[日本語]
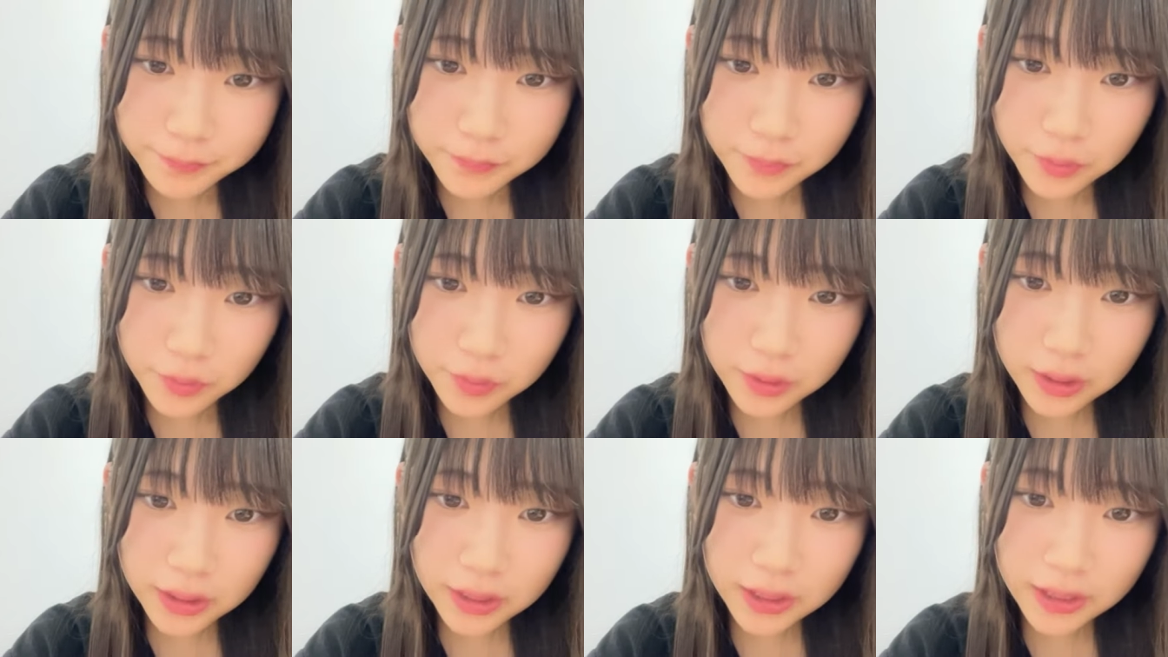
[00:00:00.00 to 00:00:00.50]

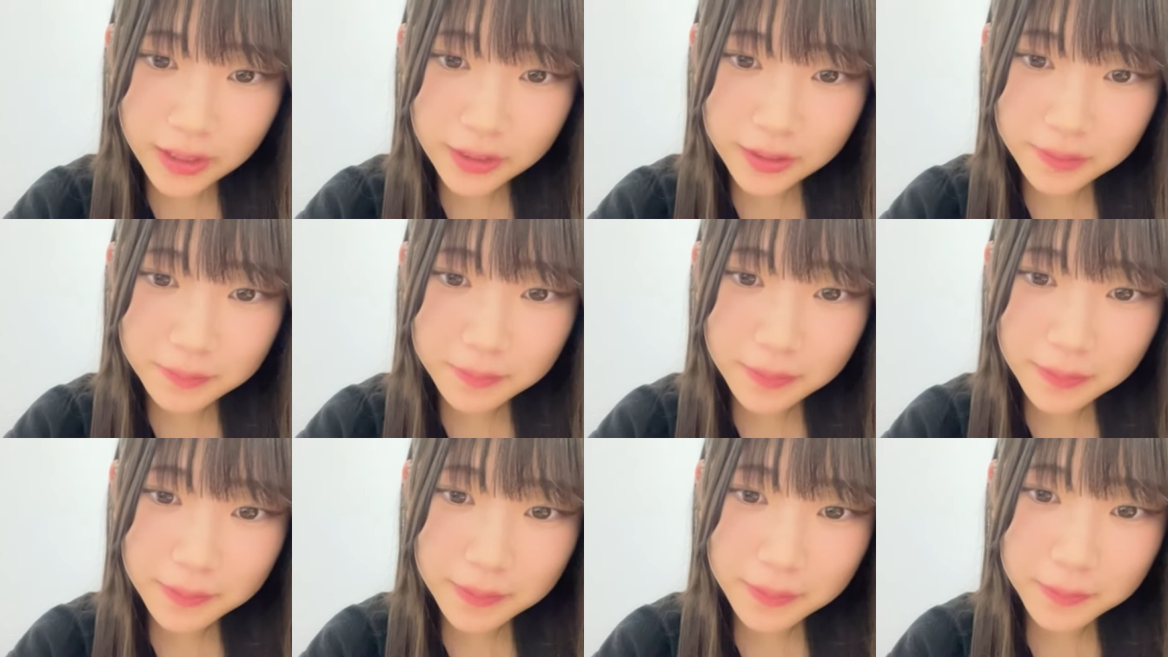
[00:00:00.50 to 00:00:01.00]
お互いの
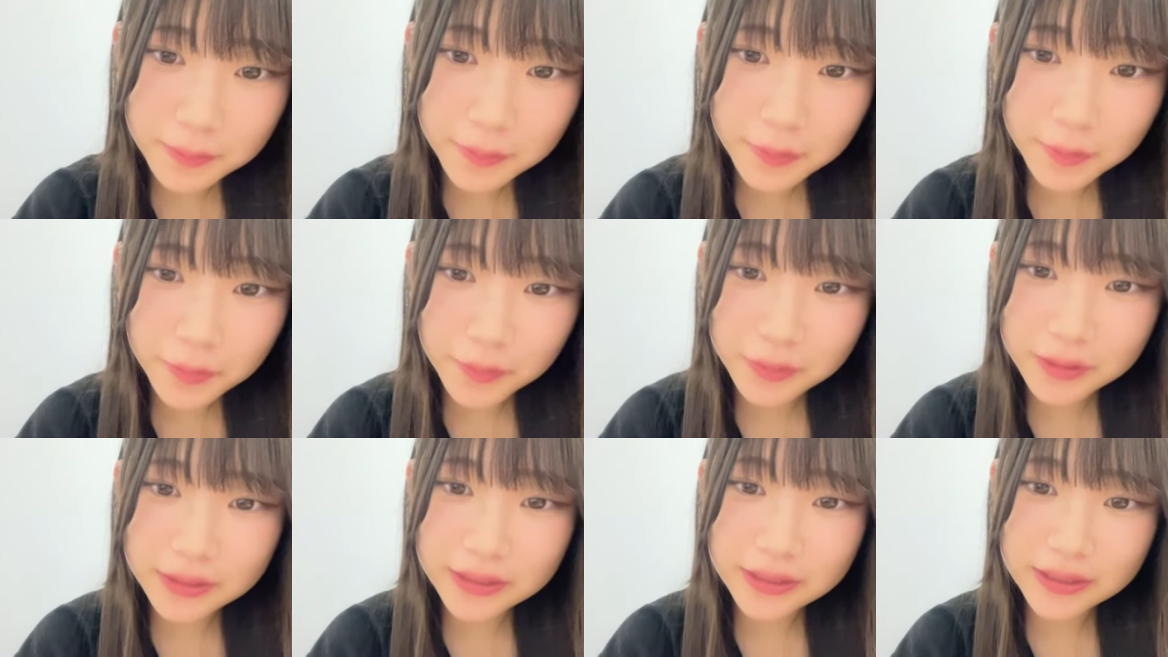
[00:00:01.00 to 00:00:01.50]
ママも公
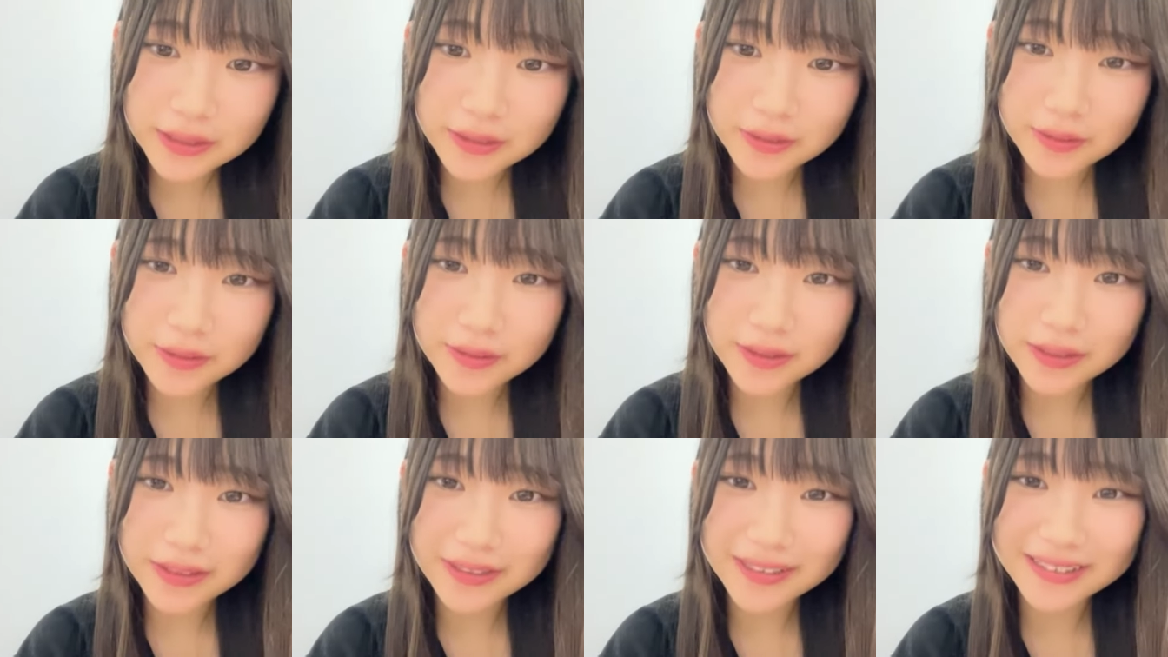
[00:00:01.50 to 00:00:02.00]
認でそっ
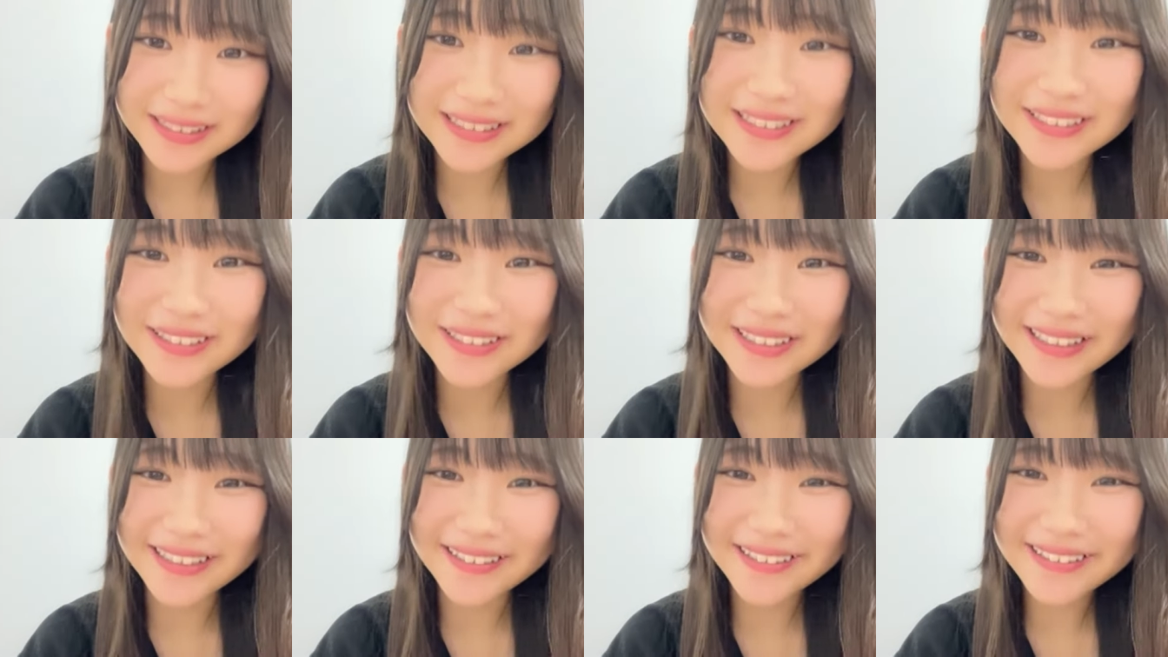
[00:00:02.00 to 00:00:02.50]
くり演
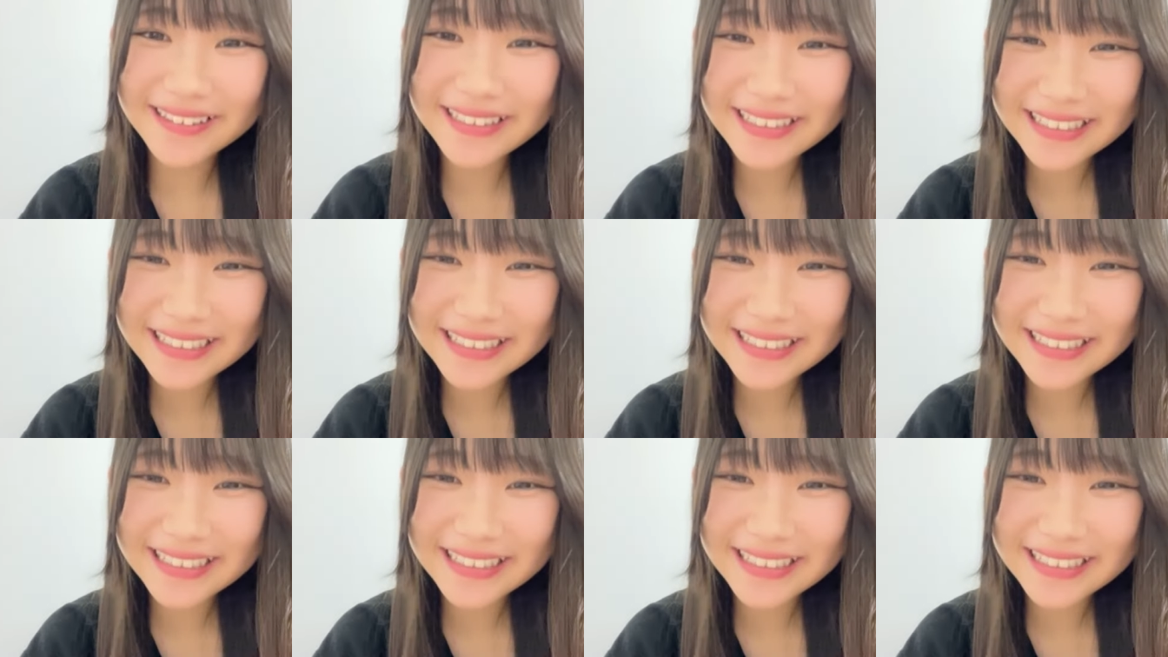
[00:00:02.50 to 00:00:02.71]
奏だよ